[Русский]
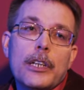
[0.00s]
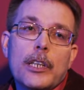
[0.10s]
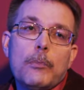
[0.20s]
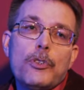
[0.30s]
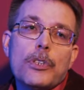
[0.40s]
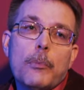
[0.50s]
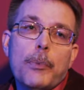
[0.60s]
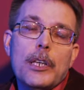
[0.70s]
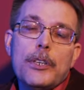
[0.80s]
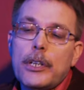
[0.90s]
экономическая
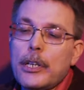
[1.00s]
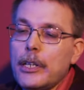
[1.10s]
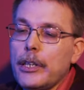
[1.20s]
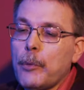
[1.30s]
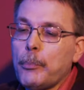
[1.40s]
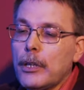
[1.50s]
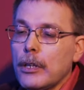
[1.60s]
политика или НЭП.